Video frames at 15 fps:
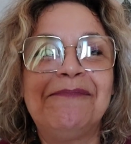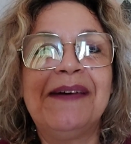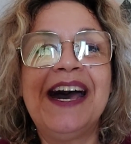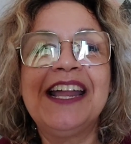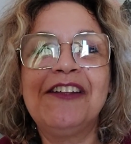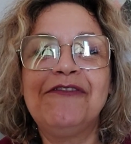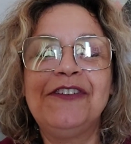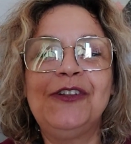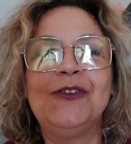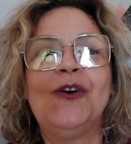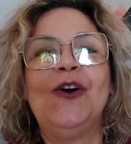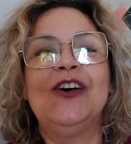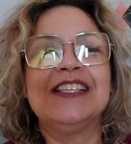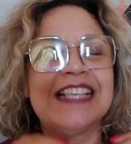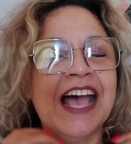
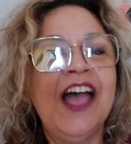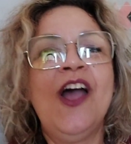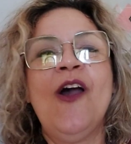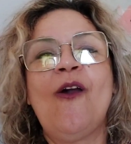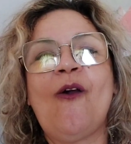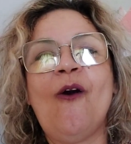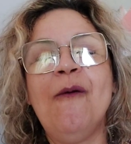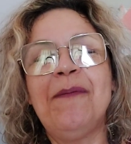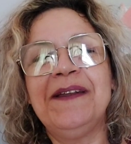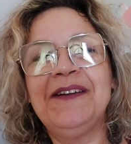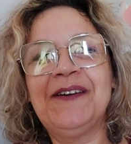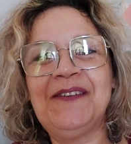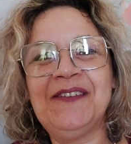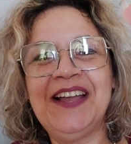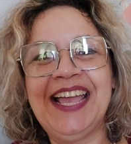maravilhosa, comprem
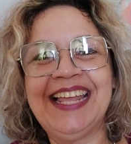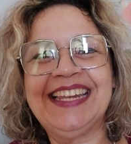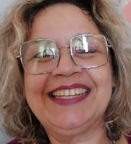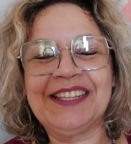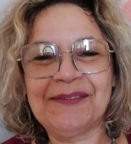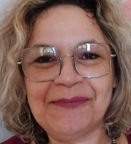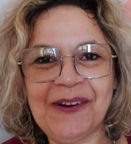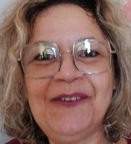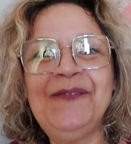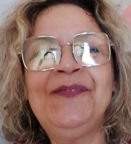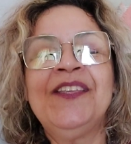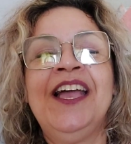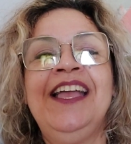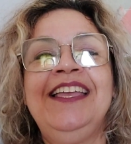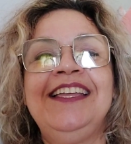com ela, tá bom?